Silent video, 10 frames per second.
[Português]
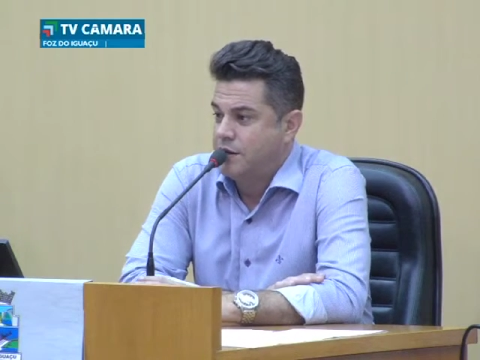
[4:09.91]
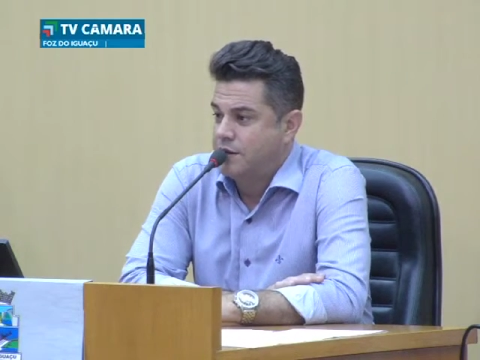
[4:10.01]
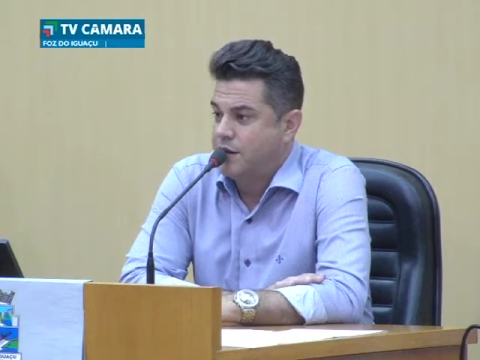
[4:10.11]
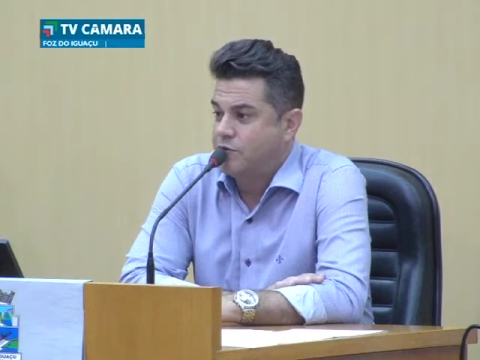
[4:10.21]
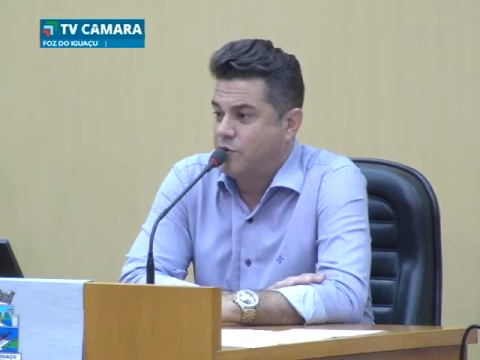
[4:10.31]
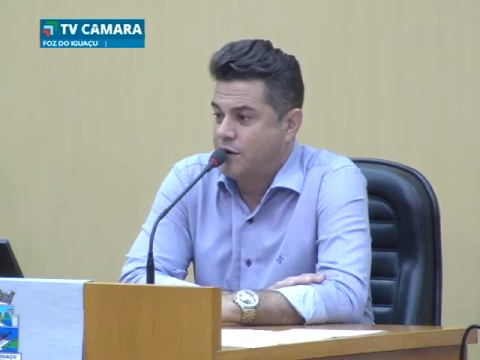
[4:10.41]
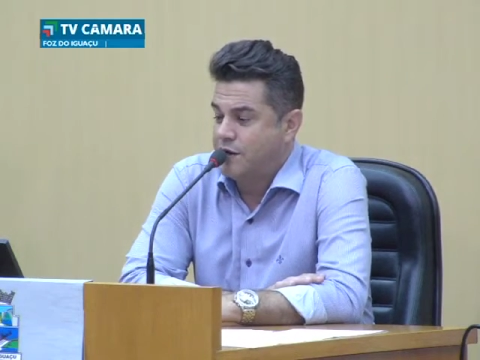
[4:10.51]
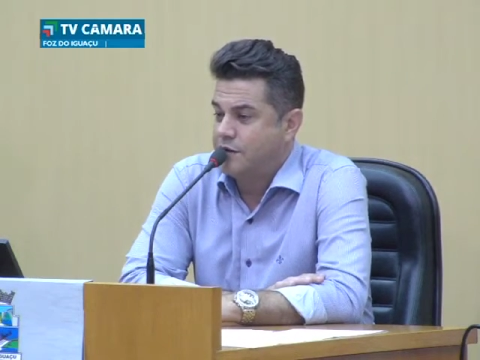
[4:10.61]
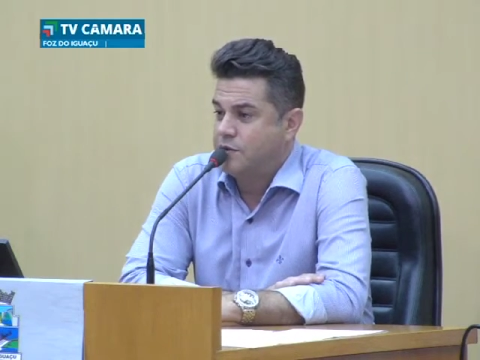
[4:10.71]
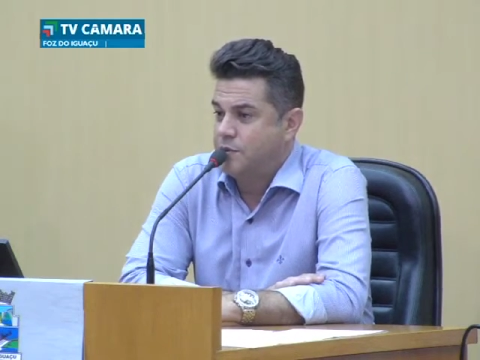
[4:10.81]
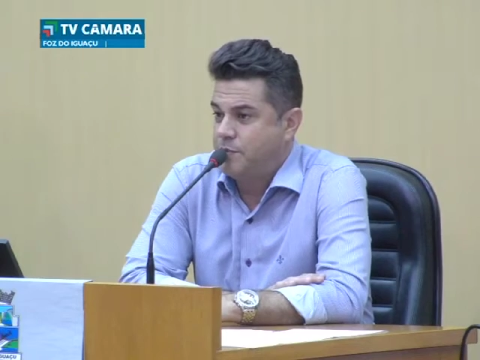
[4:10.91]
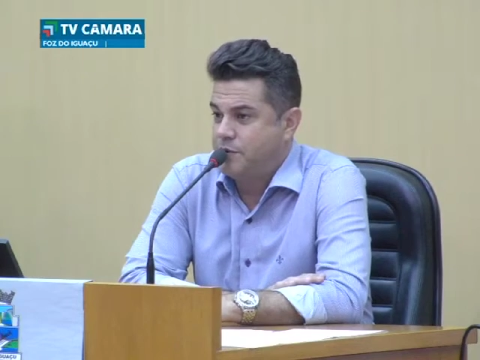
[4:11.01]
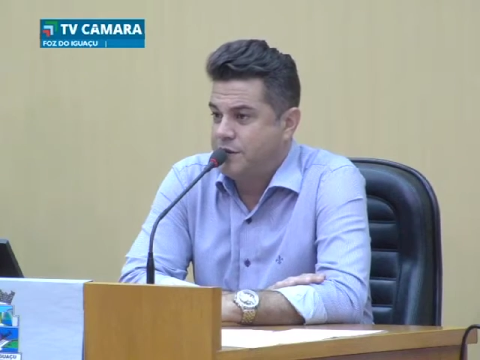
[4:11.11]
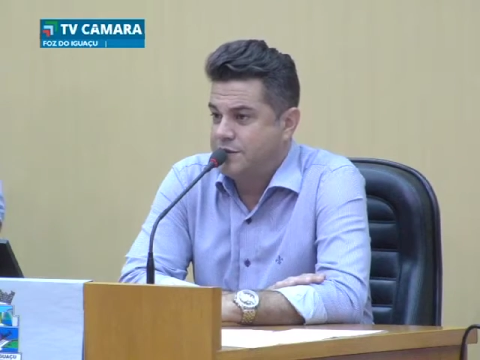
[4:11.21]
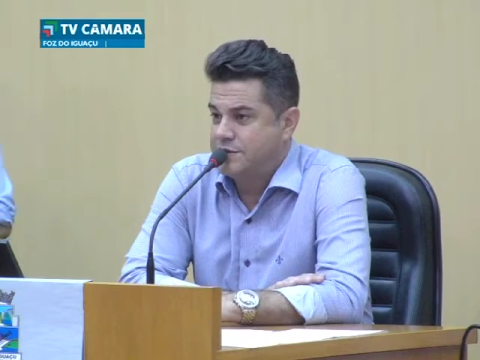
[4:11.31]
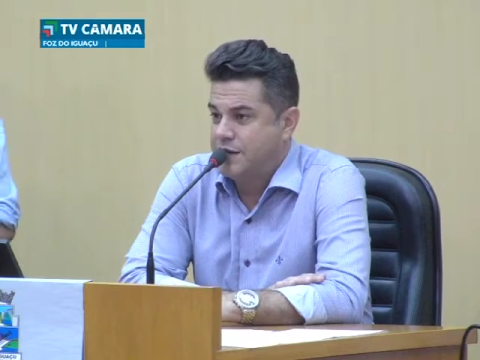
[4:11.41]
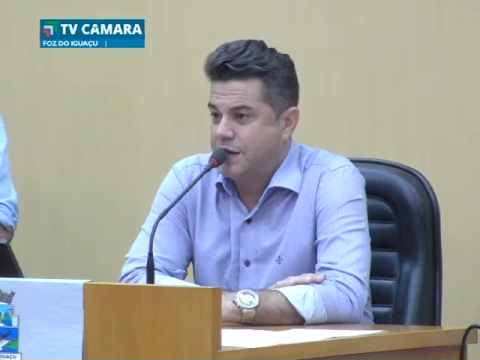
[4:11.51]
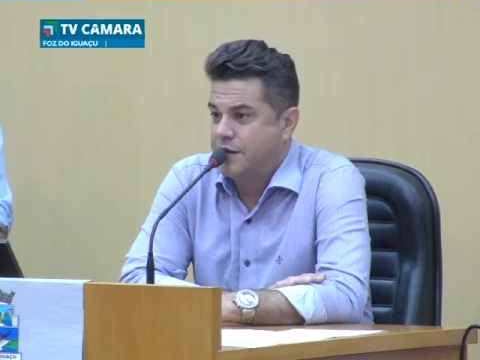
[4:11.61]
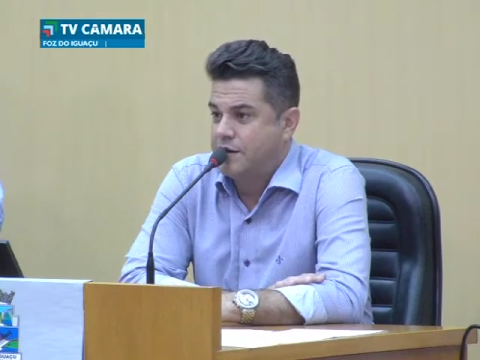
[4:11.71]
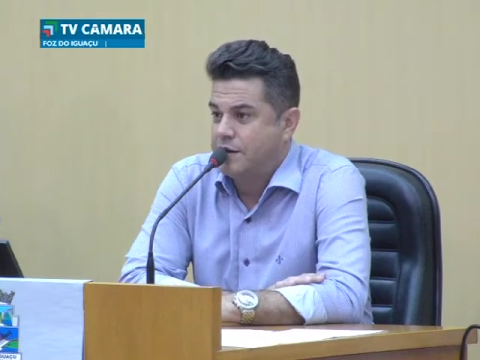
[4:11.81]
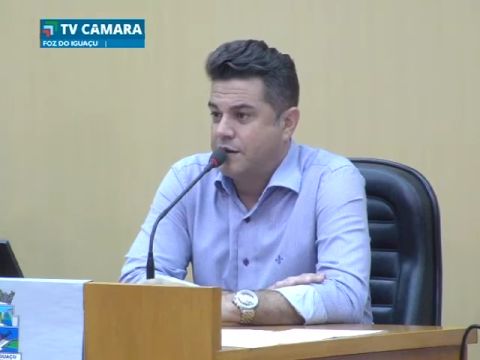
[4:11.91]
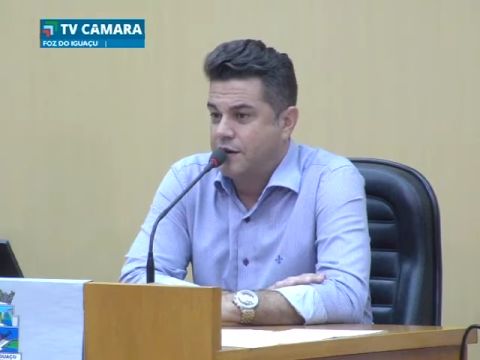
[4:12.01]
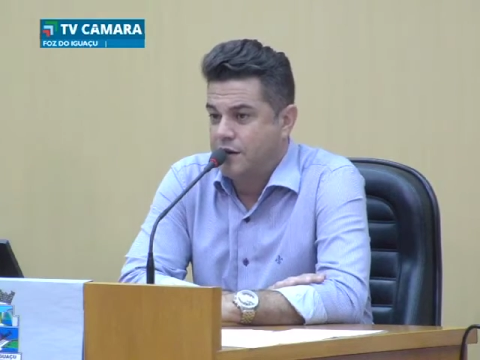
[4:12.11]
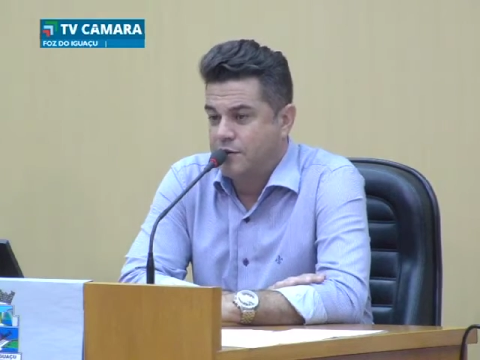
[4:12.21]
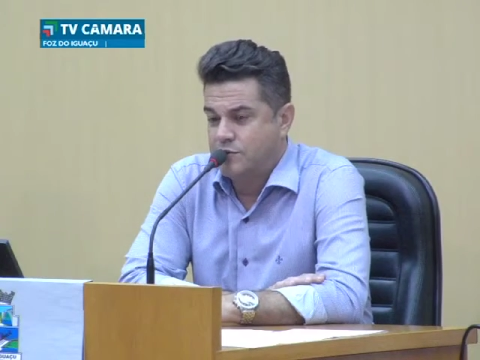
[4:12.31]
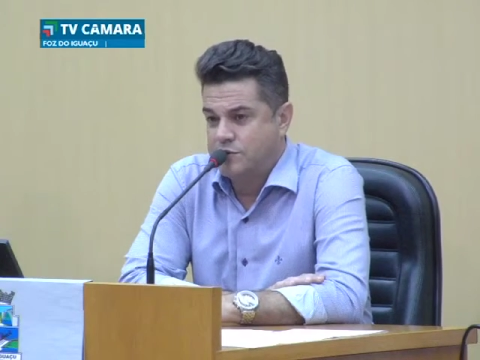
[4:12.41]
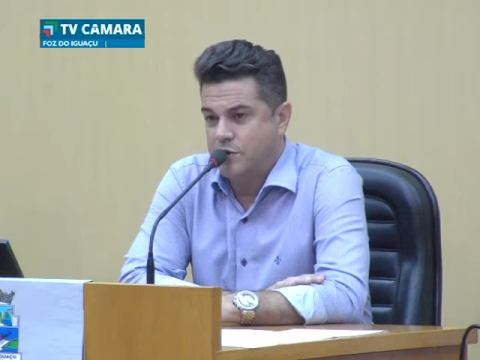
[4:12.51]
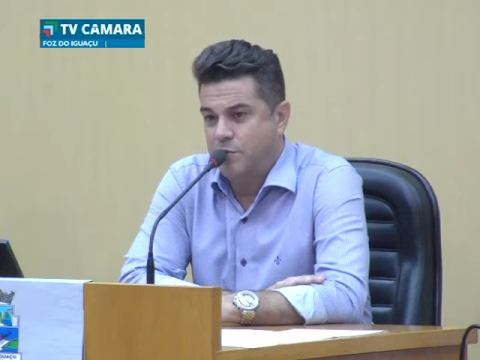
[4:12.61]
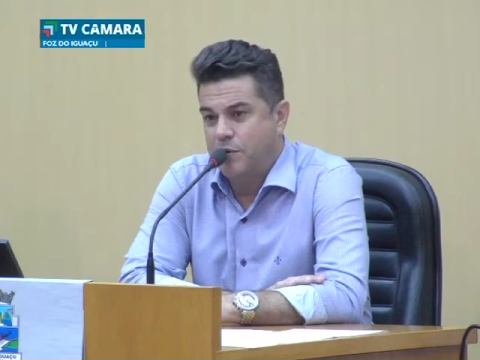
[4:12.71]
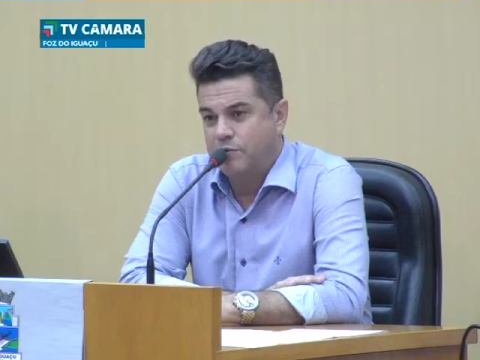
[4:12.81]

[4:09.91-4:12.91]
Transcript: estar tá tocando, para poder estar ganhando seu pão